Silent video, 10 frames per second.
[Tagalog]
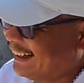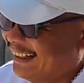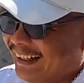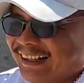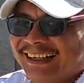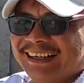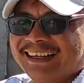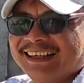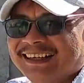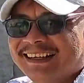Ay, may costume
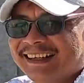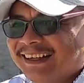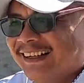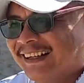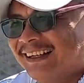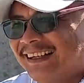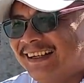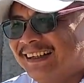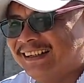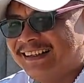pala. Ay, sorry,
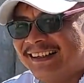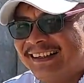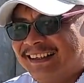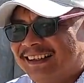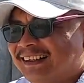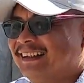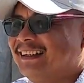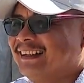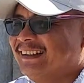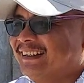wala akong barong
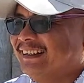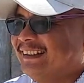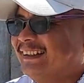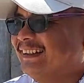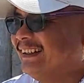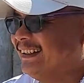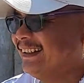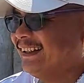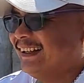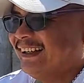eh. Hindi naman usi
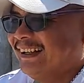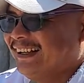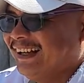costume.